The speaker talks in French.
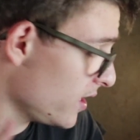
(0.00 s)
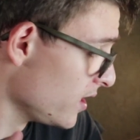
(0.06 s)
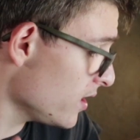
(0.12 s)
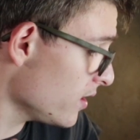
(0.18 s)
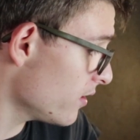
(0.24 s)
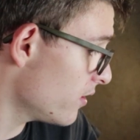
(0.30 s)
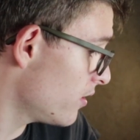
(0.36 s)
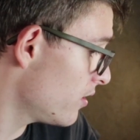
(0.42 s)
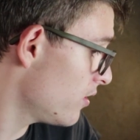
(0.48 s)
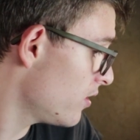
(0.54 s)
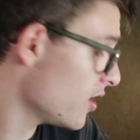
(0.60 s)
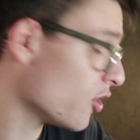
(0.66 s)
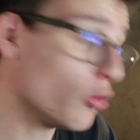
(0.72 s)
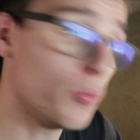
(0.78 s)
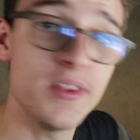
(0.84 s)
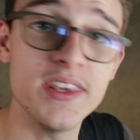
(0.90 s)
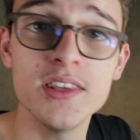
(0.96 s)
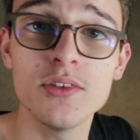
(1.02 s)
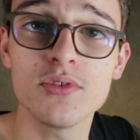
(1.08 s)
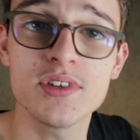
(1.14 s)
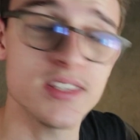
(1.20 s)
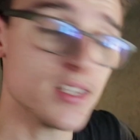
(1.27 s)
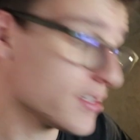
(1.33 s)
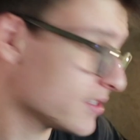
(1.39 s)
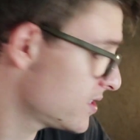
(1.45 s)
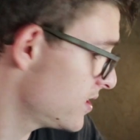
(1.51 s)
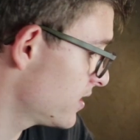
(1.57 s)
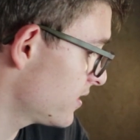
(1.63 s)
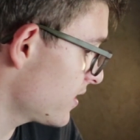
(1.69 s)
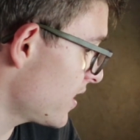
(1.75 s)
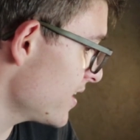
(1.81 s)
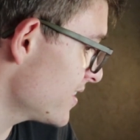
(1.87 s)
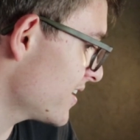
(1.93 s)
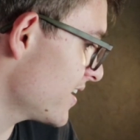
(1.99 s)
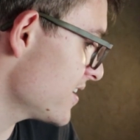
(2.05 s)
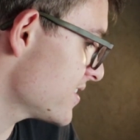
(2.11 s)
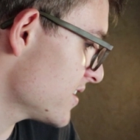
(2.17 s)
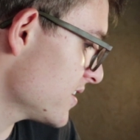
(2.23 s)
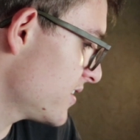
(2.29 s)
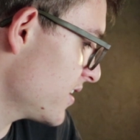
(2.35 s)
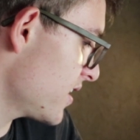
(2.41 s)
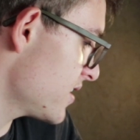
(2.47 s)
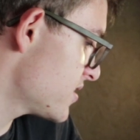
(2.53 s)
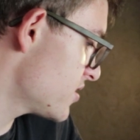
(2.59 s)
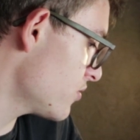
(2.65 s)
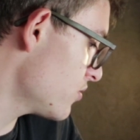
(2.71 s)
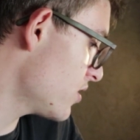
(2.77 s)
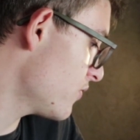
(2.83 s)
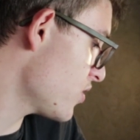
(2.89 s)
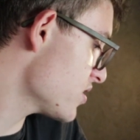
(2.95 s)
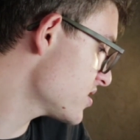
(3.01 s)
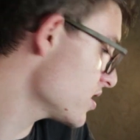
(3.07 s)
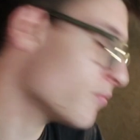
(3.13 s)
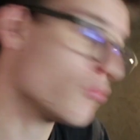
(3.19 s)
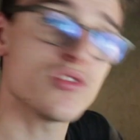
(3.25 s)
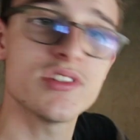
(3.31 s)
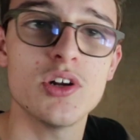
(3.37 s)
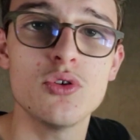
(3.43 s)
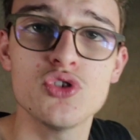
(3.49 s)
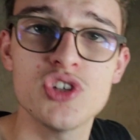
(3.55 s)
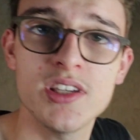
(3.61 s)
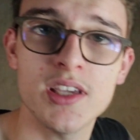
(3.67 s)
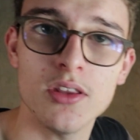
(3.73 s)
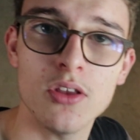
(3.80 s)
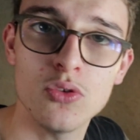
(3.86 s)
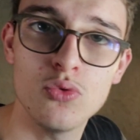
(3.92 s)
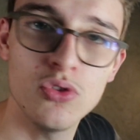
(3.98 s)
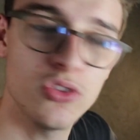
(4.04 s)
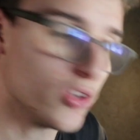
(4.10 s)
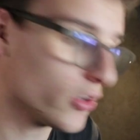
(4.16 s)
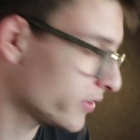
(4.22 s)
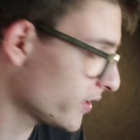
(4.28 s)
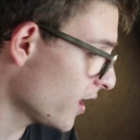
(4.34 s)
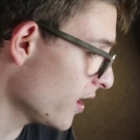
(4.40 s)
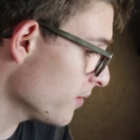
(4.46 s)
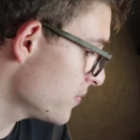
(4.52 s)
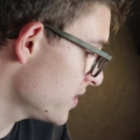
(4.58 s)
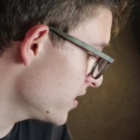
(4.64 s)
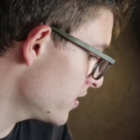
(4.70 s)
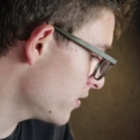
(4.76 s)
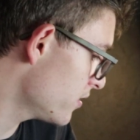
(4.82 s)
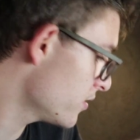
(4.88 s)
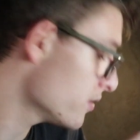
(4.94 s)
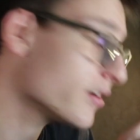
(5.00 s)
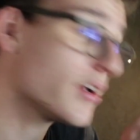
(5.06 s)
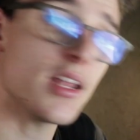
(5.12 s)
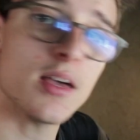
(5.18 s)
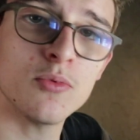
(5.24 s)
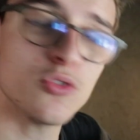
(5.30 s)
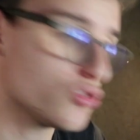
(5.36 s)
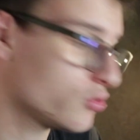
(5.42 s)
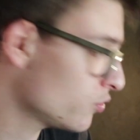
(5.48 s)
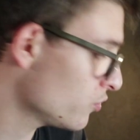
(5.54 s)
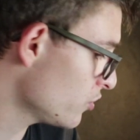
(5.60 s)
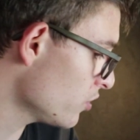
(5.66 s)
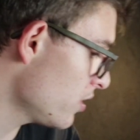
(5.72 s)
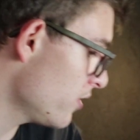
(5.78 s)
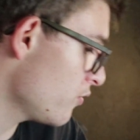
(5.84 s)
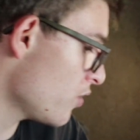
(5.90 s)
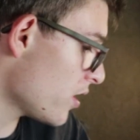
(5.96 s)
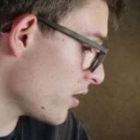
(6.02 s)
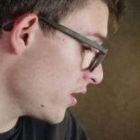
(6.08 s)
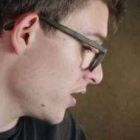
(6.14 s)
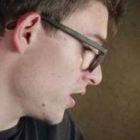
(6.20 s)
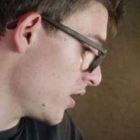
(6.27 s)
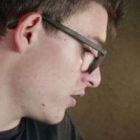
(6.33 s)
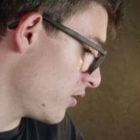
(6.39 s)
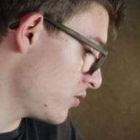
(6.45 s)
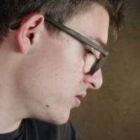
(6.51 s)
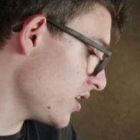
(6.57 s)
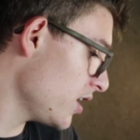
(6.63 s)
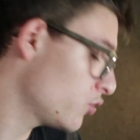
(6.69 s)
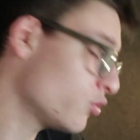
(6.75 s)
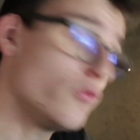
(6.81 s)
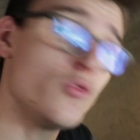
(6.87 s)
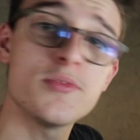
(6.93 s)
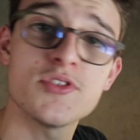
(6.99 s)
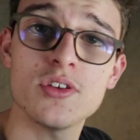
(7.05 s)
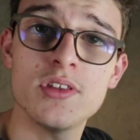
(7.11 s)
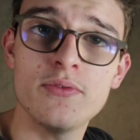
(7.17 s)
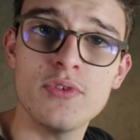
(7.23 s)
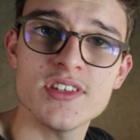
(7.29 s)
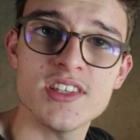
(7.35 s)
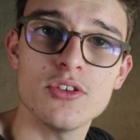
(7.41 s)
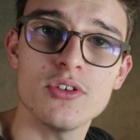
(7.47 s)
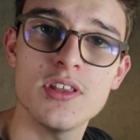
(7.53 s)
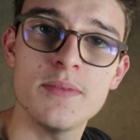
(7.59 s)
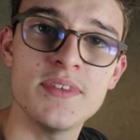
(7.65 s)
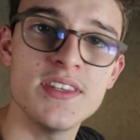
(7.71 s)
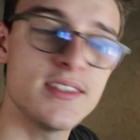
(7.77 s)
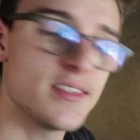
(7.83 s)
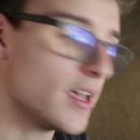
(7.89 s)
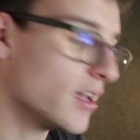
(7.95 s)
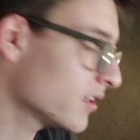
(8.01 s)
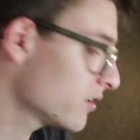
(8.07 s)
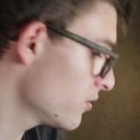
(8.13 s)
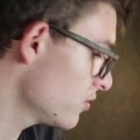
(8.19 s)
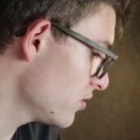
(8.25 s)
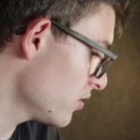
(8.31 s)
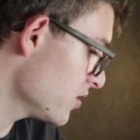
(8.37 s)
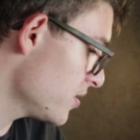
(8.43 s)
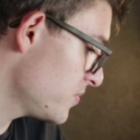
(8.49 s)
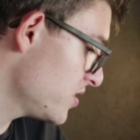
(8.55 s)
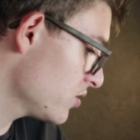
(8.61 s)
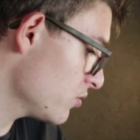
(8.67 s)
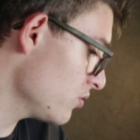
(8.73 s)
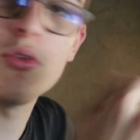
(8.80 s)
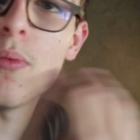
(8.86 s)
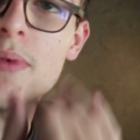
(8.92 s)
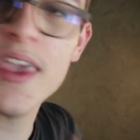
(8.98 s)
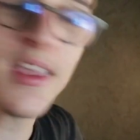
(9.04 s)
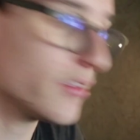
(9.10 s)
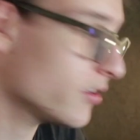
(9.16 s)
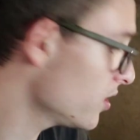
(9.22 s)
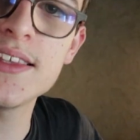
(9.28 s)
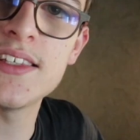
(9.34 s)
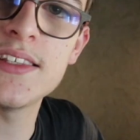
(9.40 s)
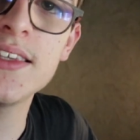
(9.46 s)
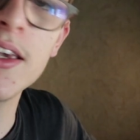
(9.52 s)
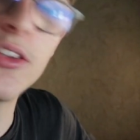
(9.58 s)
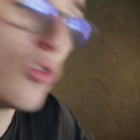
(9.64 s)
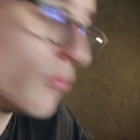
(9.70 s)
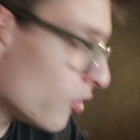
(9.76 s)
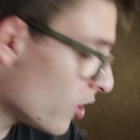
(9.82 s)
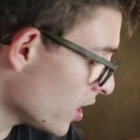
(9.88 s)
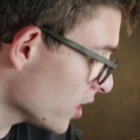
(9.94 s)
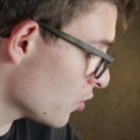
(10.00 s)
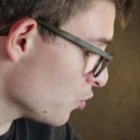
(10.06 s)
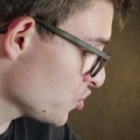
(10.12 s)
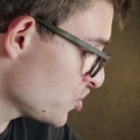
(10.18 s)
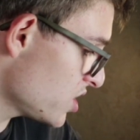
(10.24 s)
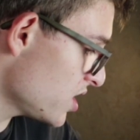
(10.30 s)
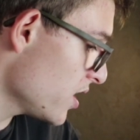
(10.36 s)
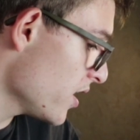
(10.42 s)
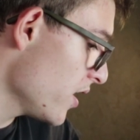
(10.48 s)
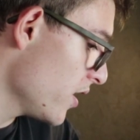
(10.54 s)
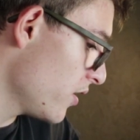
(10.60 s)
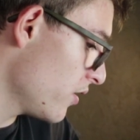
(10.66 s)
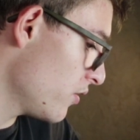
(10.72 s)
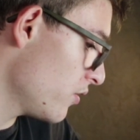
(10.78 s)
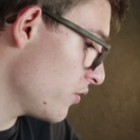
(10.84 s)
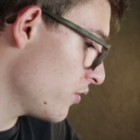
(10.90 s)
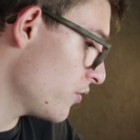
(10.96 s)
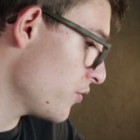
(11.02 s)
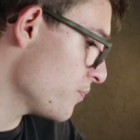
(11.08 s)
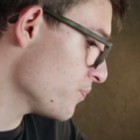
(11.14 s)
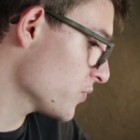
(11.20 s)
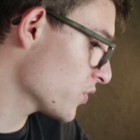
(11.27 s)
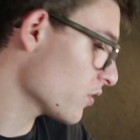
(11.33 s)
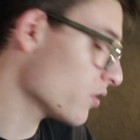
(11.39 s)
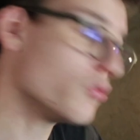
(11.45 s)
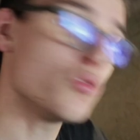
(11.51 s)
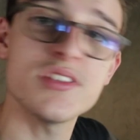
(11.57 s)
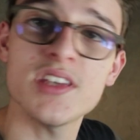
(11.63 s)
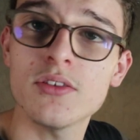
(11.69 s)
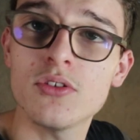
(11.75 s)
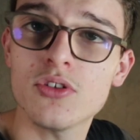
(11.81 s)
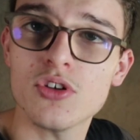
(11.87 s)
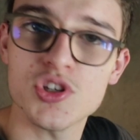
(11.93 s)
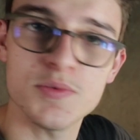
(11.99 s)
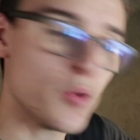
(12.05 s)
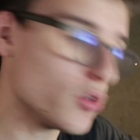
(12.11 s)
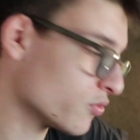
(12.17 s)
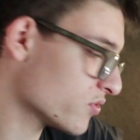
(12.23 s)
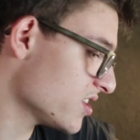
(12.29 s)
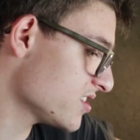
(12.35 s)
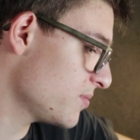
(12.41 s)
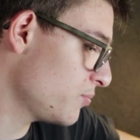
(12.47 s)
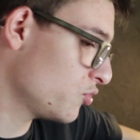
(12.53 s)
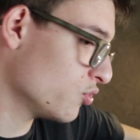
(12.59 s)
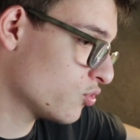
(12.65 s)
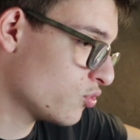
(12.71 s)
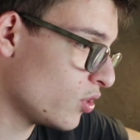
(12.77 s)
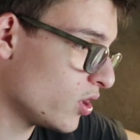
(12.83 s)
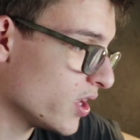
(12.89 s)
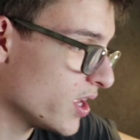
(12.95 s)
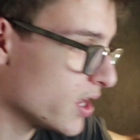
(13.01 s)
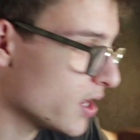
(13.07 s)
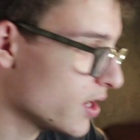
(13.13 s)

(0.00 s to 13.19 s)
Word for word: et euh, la replier. Donc ça, c'est très très intéressant d'avoir ça. Bon, c'est logique hein, dans toute tente, hein, mais euh, clairement, je suis content de l'avoir euh, direct vue parce que des fois, c'est dans des petits sacs, dans des petits trucs de merde. Là, c'est directement accroché au sac de transport, donc ça, c'est plutôt cool.